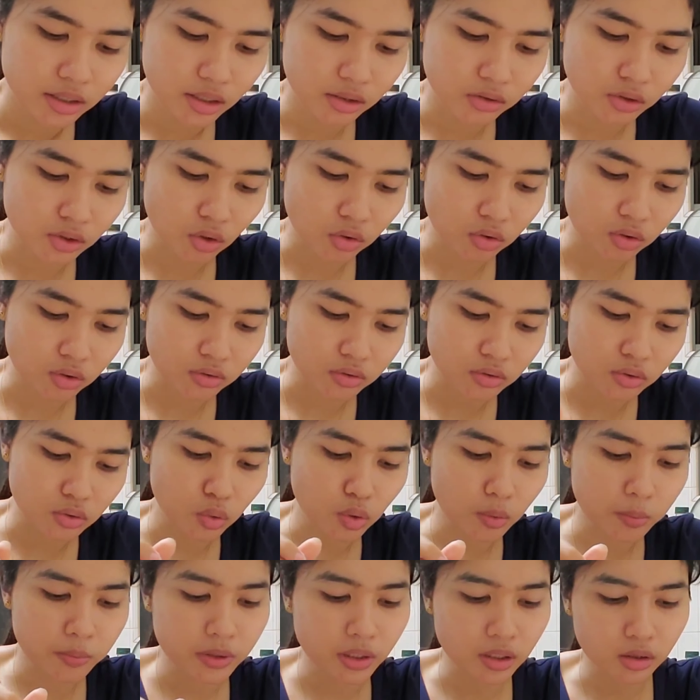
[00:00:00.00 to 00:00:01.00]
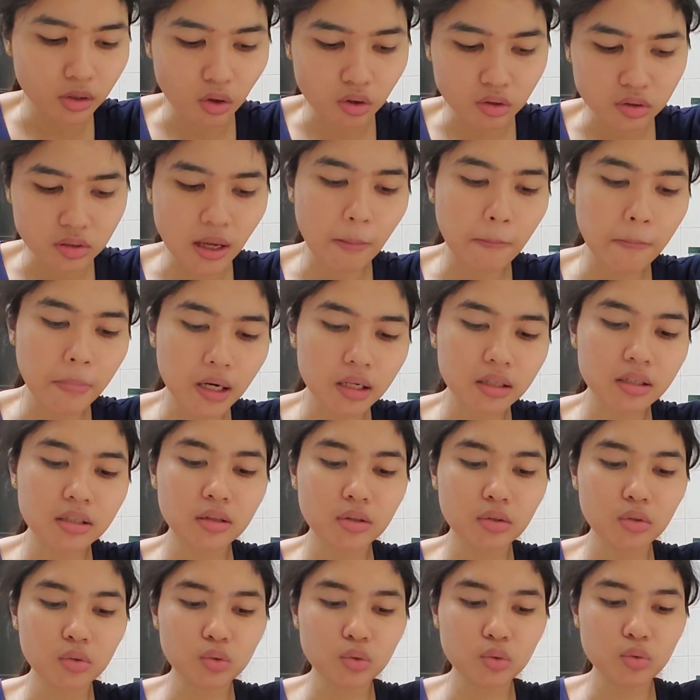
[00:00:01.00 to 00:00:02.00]
nyetok cukup nyetok sambal
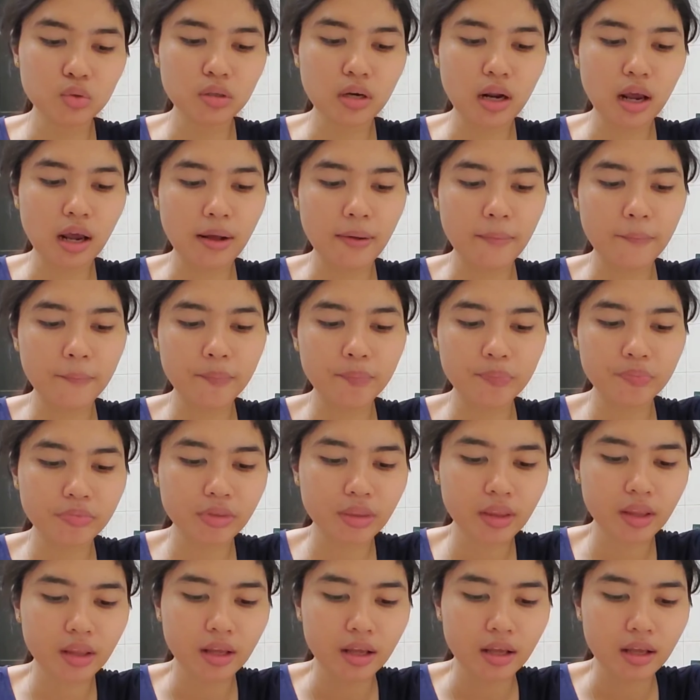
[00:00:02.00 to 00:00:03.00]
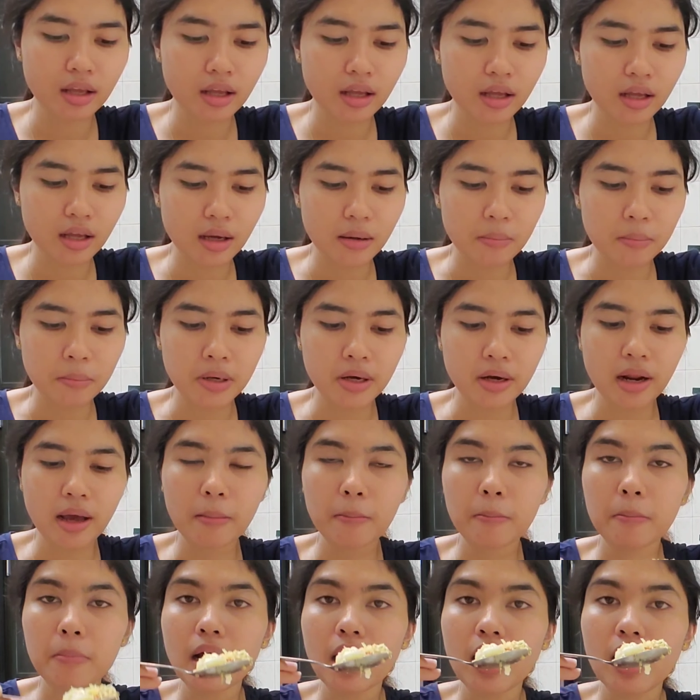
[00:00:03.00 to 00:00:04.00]
itu sudah
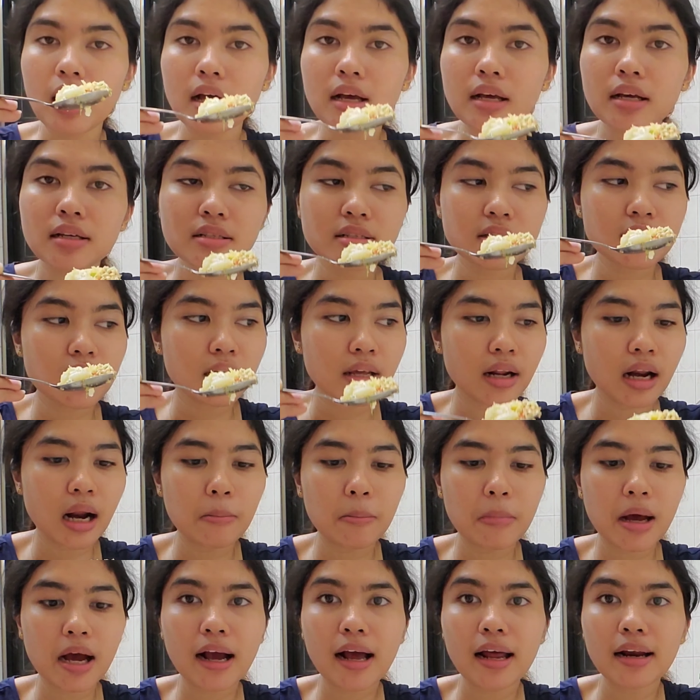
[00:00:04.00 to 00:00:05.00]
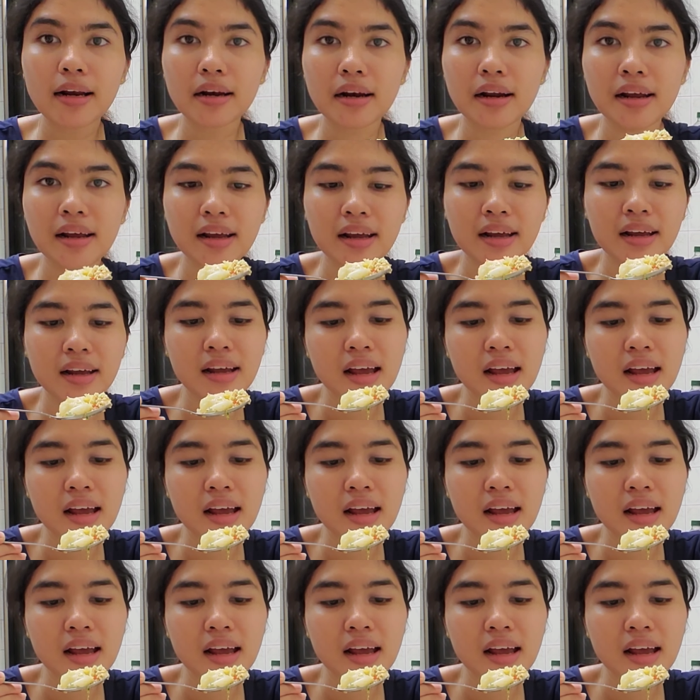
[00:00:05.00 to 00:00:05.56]
menambah selera makan